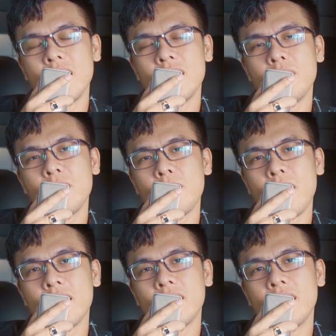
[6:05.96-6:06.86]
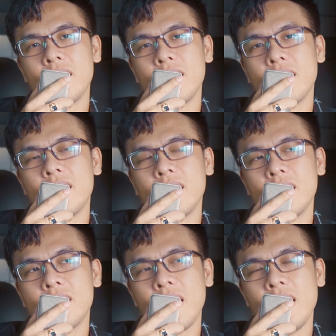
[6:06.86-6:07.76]
để xem các bạn
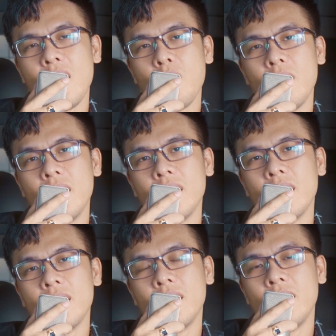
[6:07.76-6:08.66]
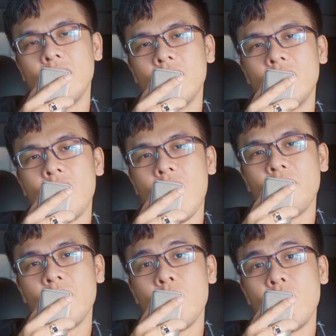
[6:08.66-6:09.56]
à, thấy giọng mình à, nó
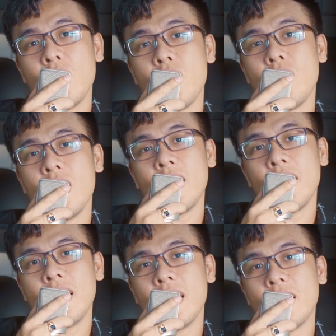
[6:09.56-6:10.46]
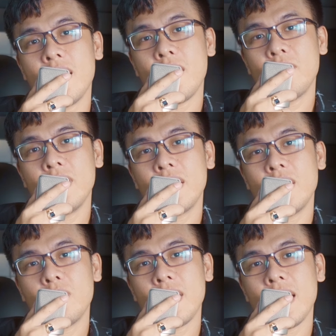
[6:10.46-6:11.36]
hợp với bolero hơn hay là nó hợp với
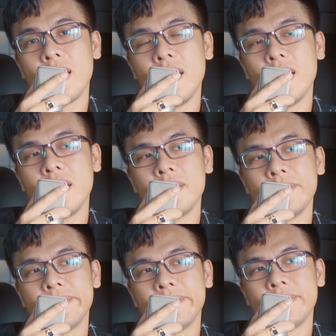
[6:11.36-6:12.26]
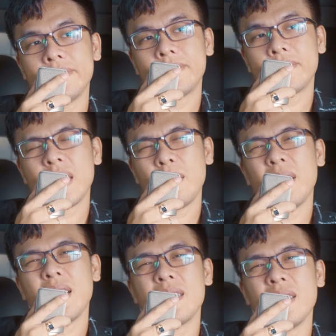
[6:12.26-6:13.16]
cái dòng nhạc này hơn
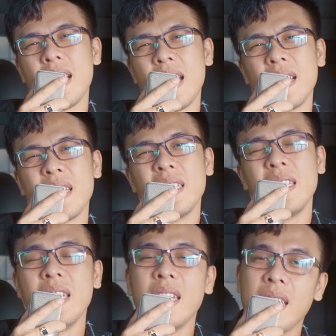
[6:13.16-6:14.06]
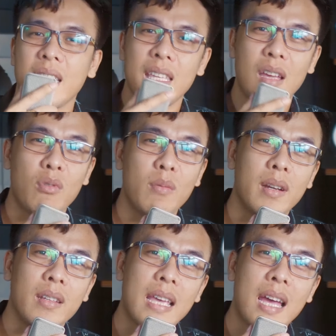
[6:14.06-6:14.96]
mà thật sự ra là cái cái giọng của
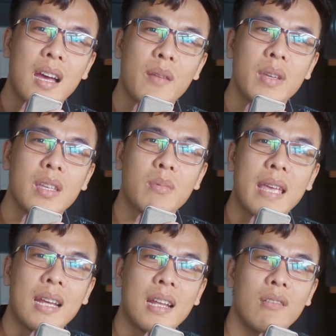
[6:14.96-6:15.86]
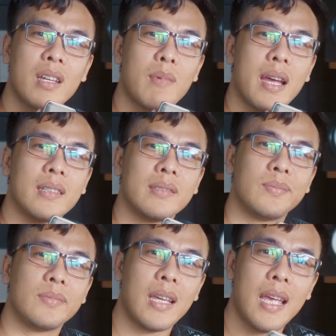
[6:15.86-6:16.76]
mình nó chả hợp với cái dòng nhạc nào các bạn
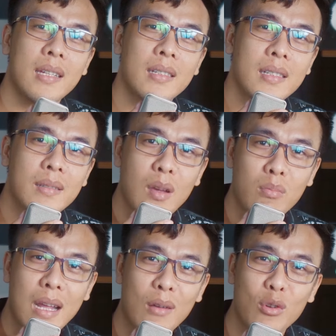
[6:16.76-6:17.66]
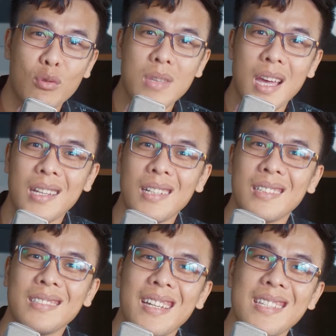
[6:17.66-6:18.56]
cái dòng nào nó cũng dở
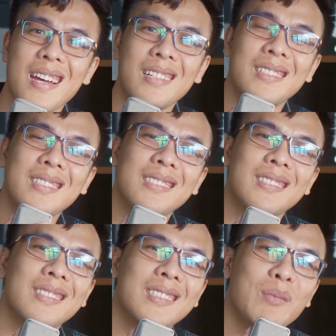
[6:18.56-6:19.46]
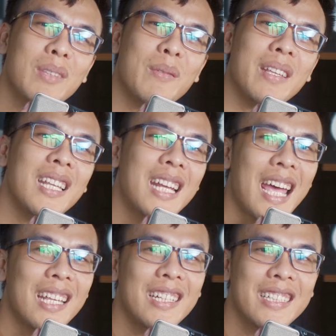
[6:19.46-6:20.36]
trên dở dở gương nhưng mà tại mình thích
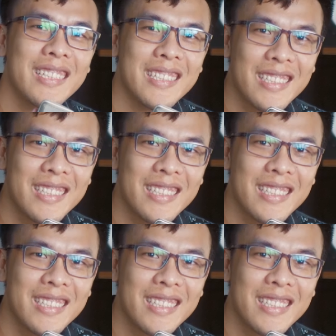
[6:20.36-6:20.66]
hát thôi